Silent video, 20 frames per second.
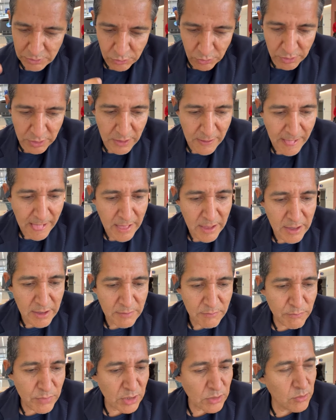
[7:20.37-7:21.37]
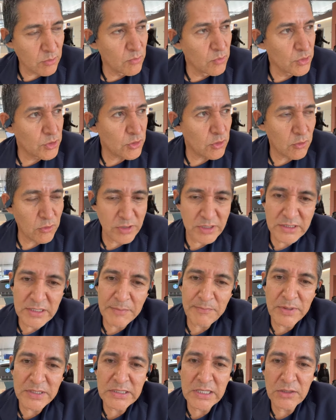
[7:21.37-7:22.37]
Estoy viendo mucho lo que
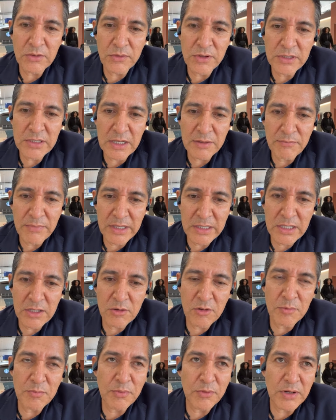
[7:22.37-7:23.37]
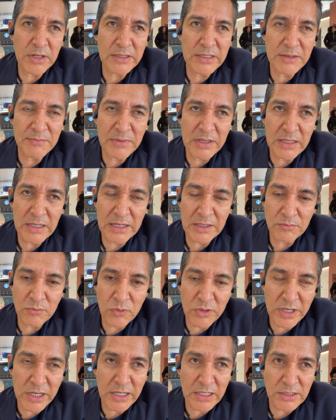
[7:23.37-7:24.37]
está pasando ahorita en México por el tema de las
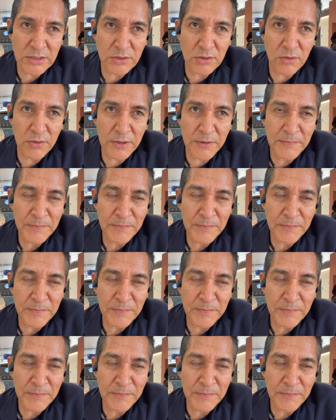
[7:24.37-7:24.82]
mujeres, ¿no?